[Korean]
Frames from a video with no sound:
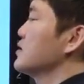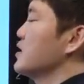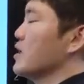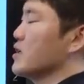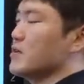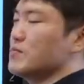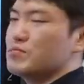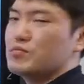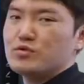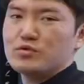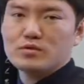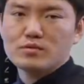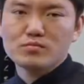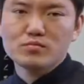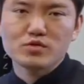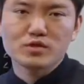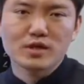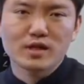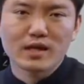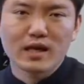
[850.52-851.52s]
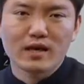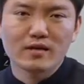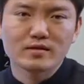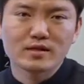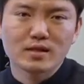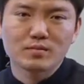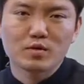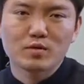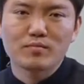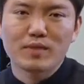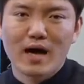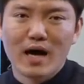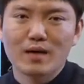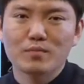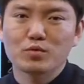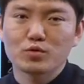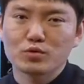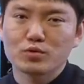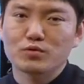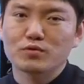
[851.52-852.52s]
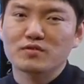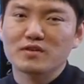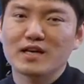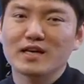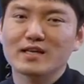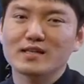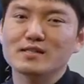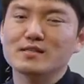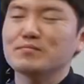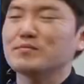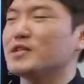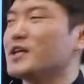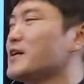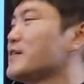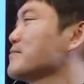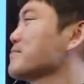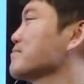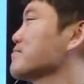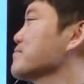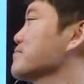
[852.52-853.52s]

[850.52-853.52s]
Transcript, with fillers: 자, 그럼 무슨 문제가 나는지 한번 봐보도록 하겠습니다.